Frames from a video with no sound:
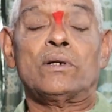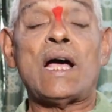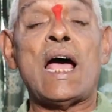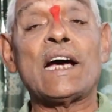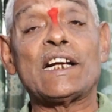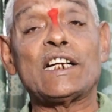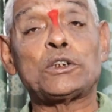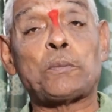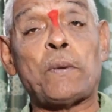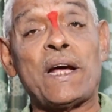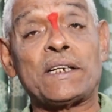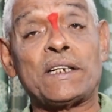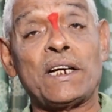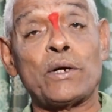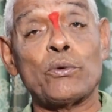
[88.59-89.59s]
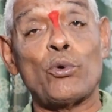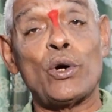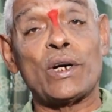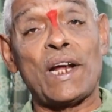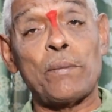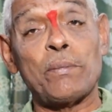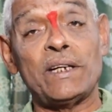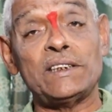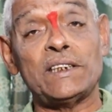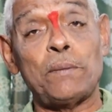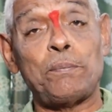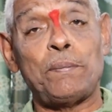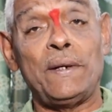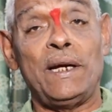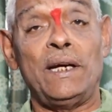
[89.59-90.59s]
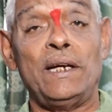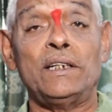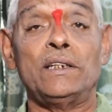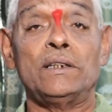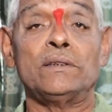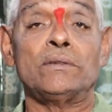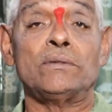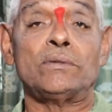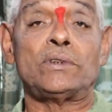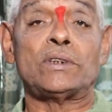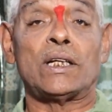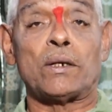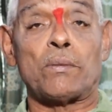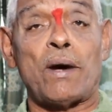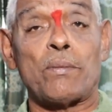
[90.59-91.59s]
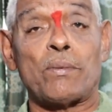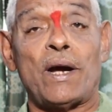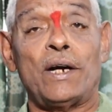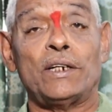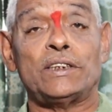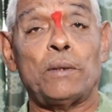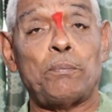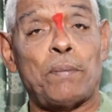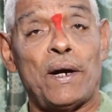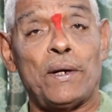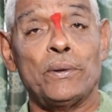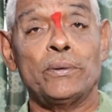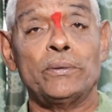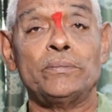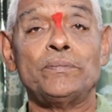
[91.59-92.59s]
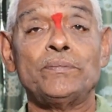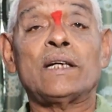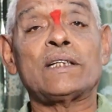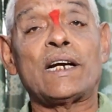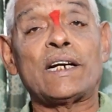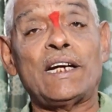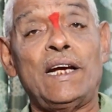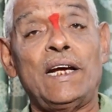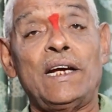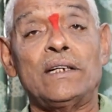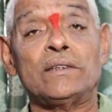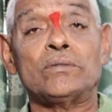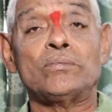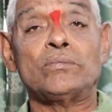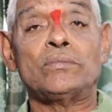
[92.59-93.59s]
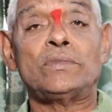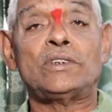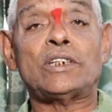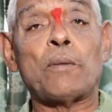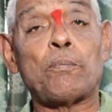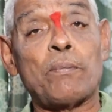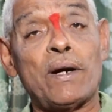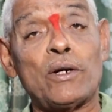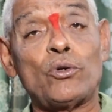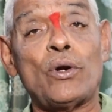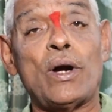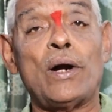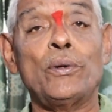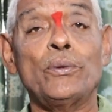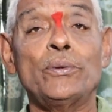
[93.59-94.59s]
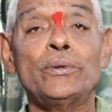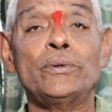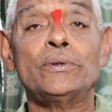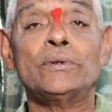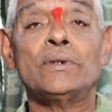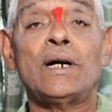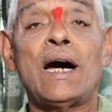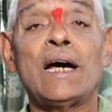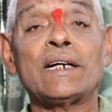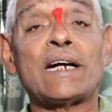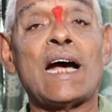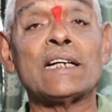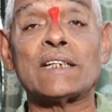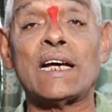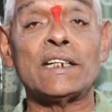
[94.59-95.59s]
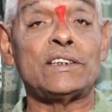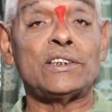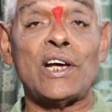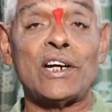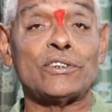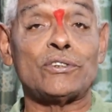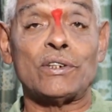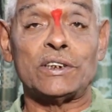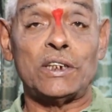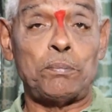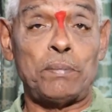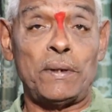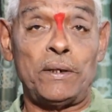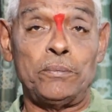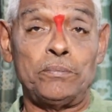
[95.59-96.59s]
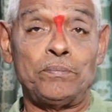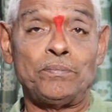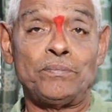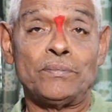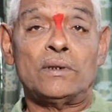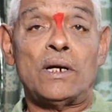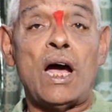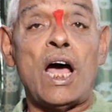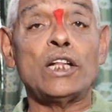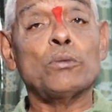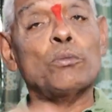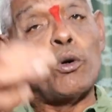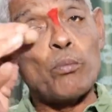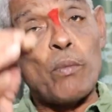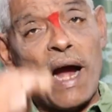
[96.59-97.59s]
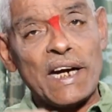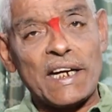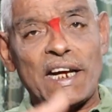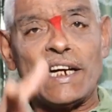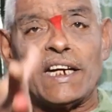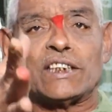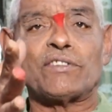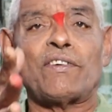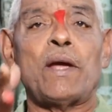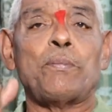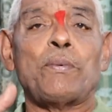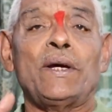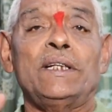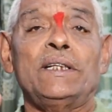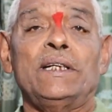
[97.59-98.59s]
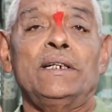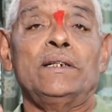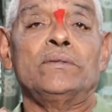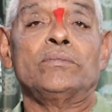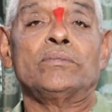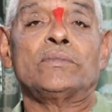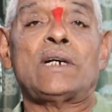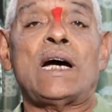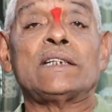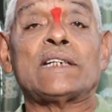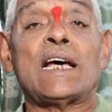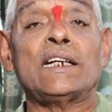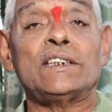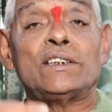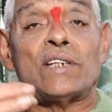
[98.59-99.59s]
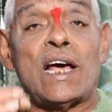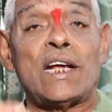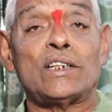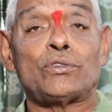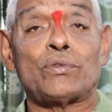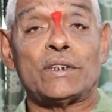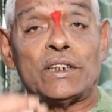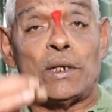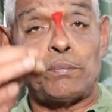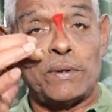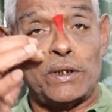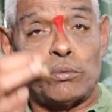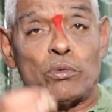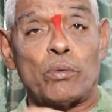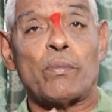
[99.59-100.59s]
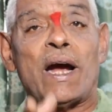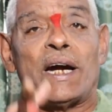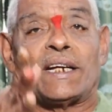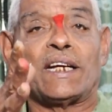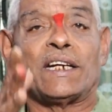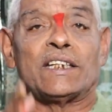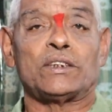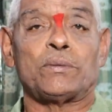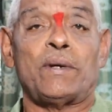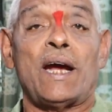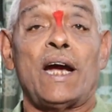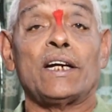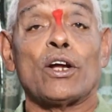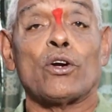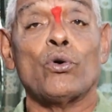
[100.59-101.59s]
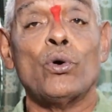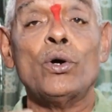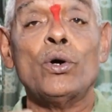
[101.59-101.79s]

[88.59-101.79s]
కాంగ్రెస్ పార్టీకి ఓటేయమని చెప్పి చంద్రబాబు నాయుడు చెప్పాడు అందరికీ చెప్పమంటున్నాడు అని కాసాని జ్ఞానేశ్వర్ చెప్పాడు అది ముమ్మాటికి నిజమైపోయింది కాసాని జ్ఞానేశ్వర్ చెప్పింది ముమ్మాటికి నిజమే అంటే